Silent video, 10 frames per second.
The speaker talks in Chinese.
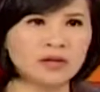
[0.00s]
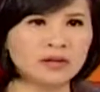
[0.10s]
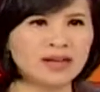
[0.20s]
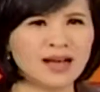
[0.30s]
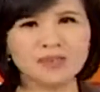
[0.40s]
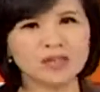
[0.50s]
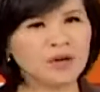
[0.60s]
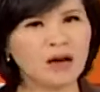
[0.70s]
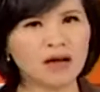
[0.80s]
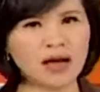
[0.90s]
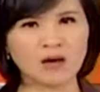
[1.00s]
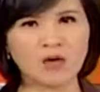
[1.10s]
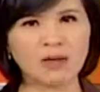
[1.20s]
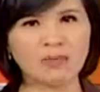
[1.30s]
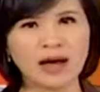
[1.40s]
这个们新票案赶
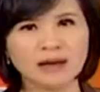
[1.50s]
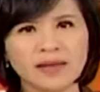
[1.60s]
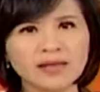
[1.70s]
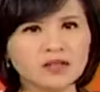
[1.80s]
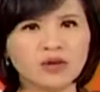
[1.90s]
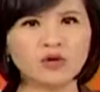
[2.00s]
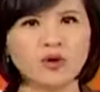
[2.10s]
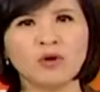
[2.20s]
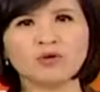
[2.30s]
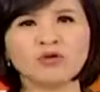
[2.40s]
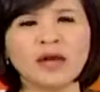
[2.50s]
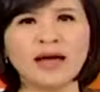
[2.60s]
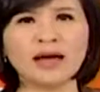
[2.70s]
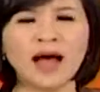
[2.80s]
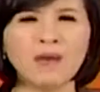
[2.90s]
款嘛，代志汹汹蹦出
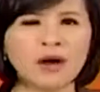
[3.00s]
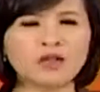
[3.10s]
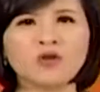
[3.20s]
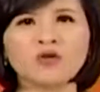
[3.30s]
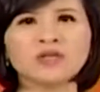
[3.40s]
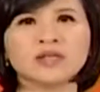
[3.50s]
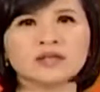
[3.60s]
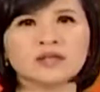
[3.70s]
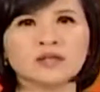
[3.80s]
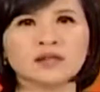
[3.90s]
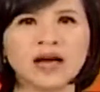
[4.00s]
来，啊无法都讲清楚，